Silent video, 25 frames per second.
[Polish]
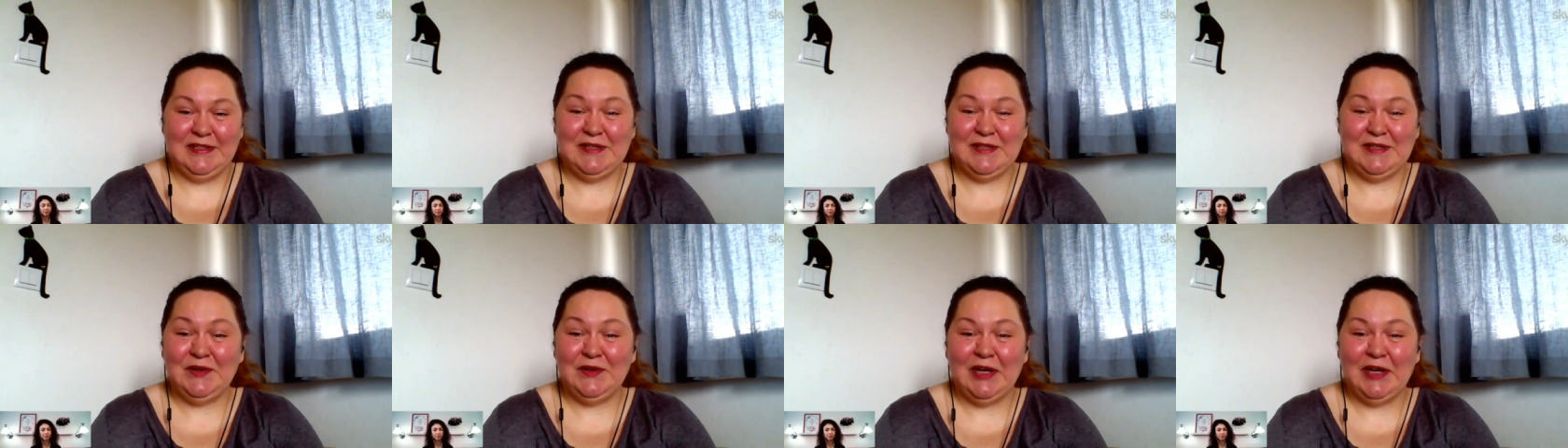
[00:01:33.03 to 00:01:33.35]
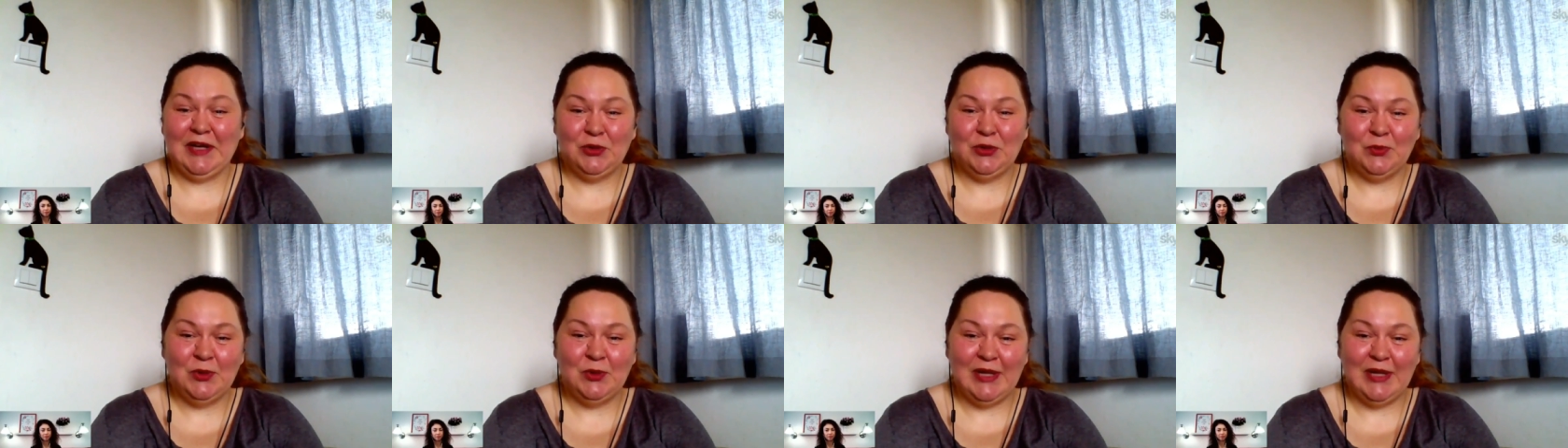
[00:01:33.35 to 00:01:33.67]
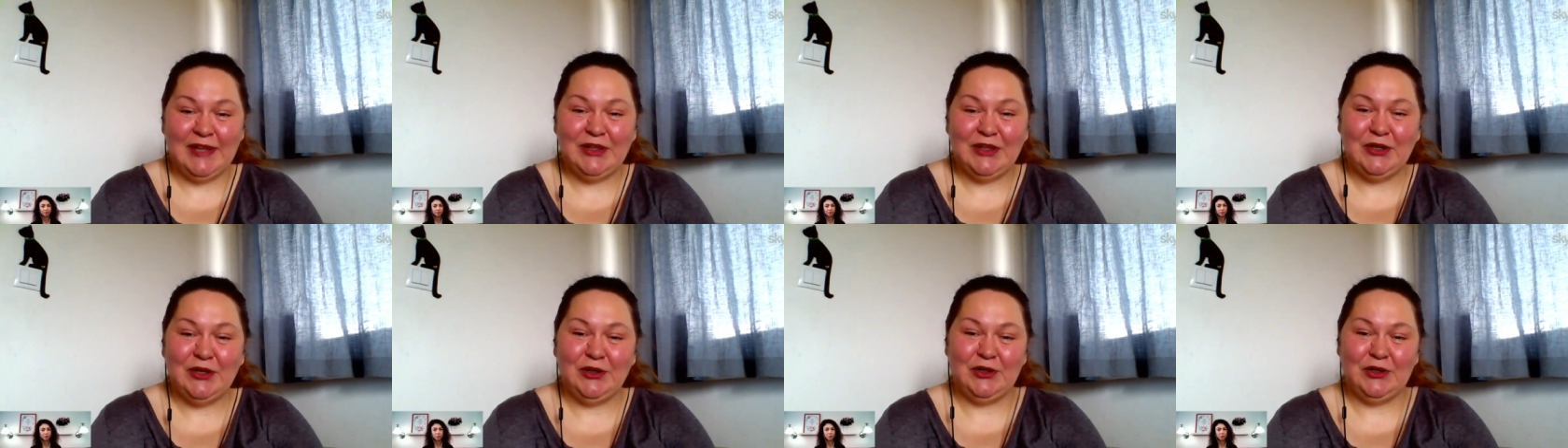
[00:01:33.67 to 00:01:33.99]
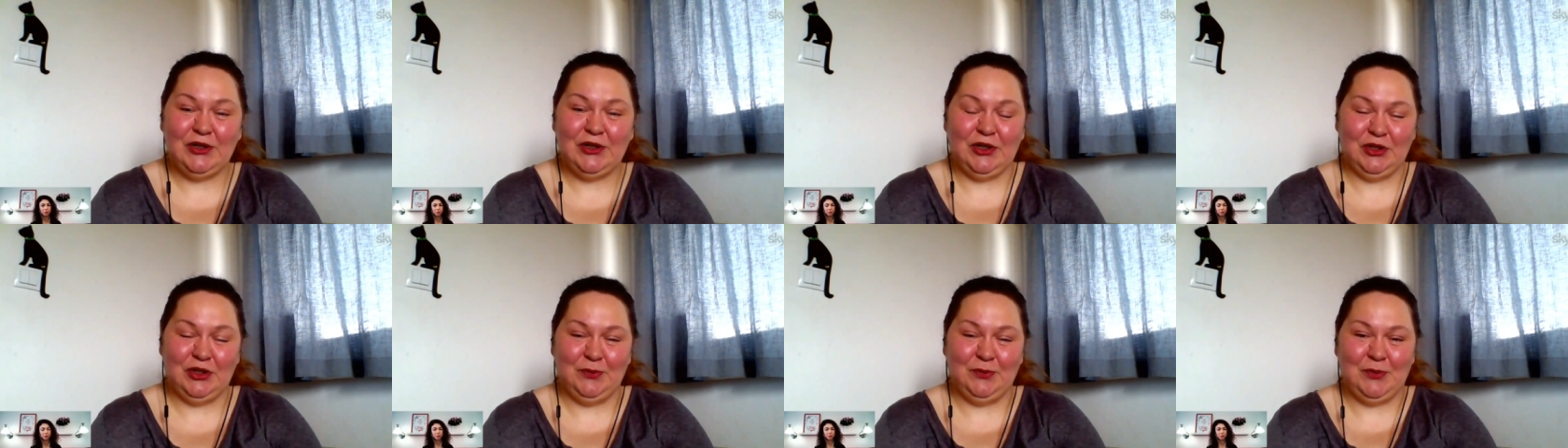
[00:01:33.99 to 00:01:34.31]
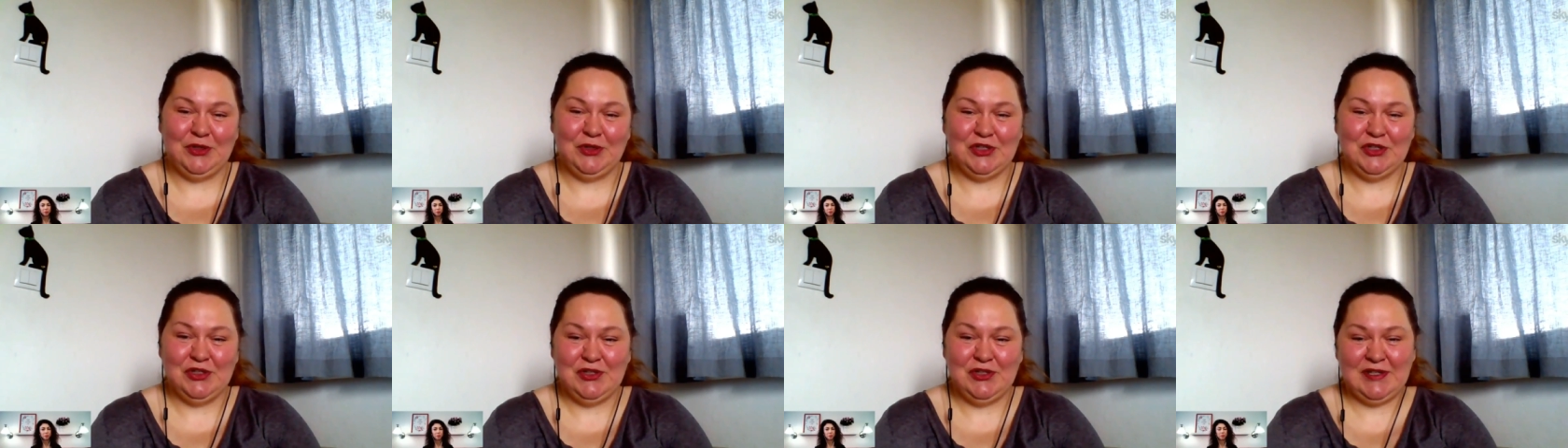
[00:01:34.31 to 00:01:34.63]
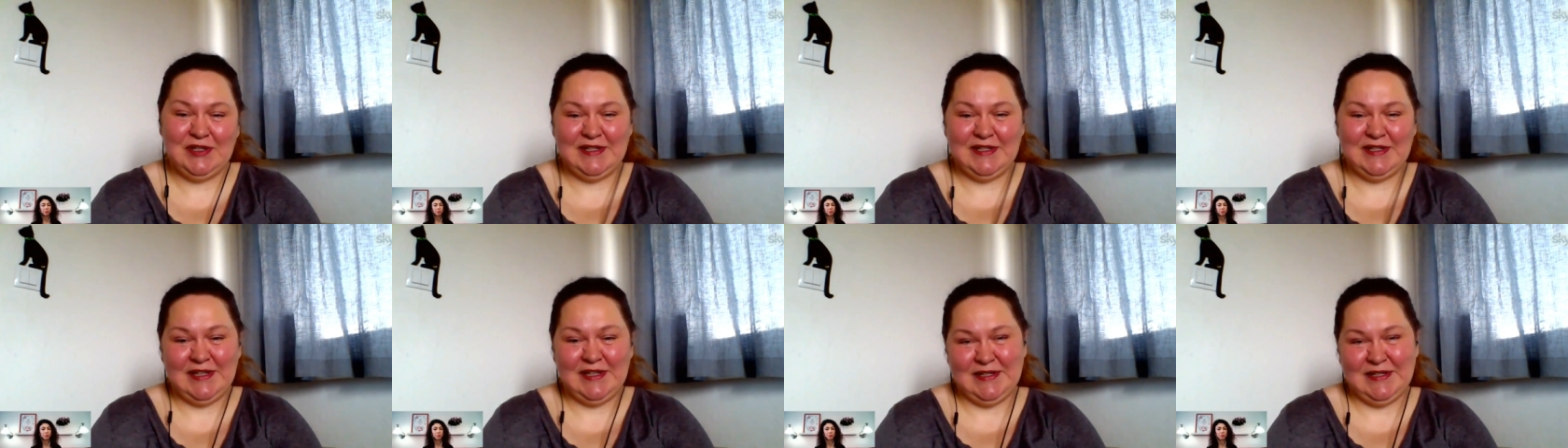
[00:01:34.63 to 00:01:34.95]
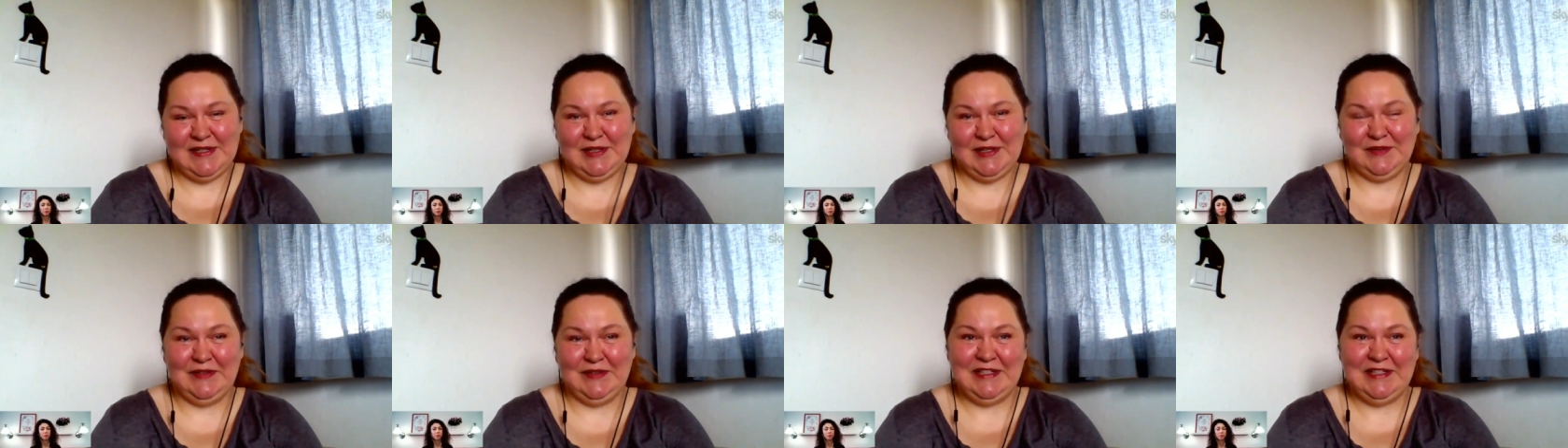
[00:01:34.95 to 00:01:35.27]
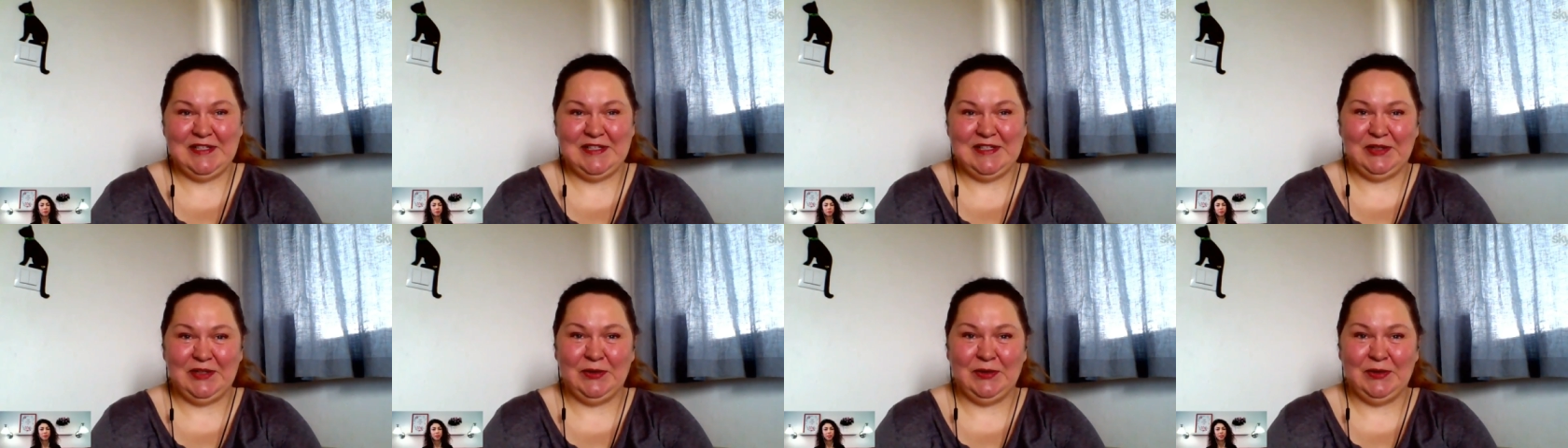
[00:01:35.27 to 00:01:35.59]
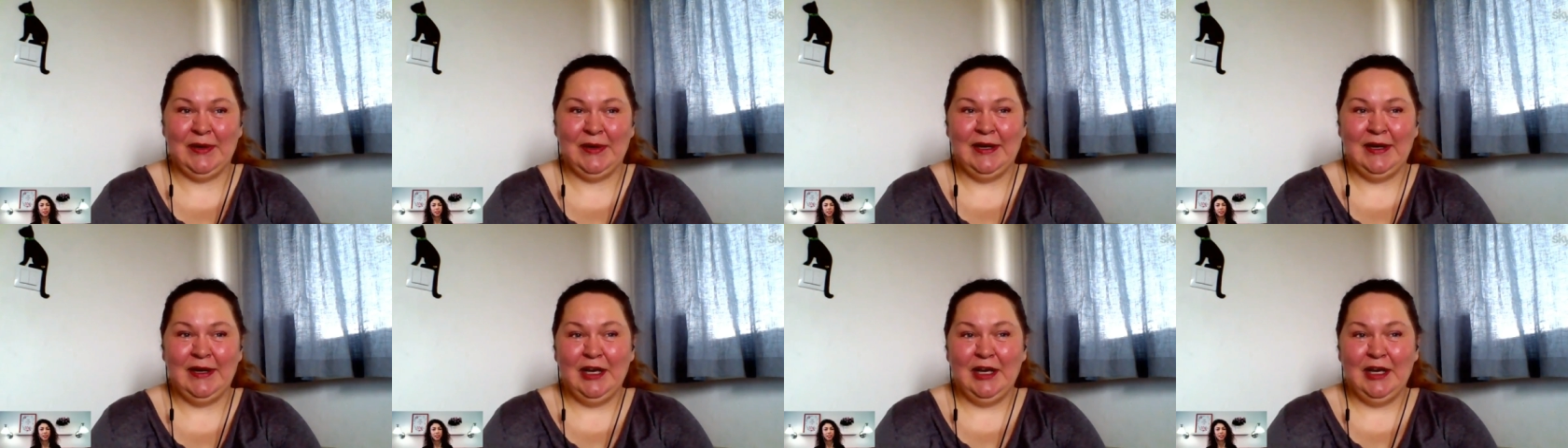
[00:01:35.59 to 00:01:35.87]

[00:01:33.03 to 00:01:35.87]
swoje akumulatory, odpocząć, odstresować się,